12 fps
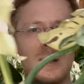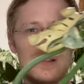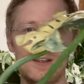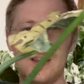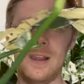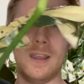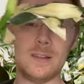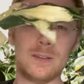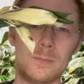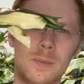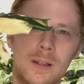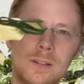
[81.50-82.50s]
das
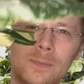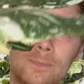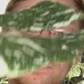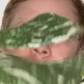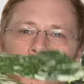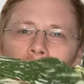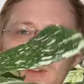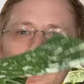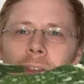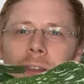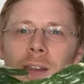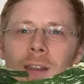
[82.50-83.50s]
allererste Blatt,
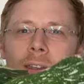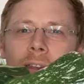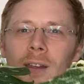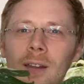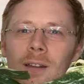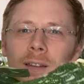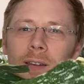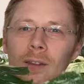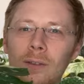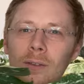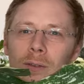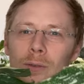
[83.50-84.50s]

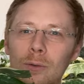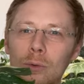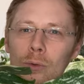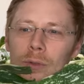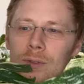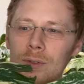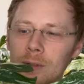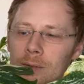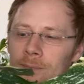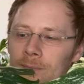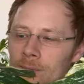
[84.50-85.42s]
das grünste.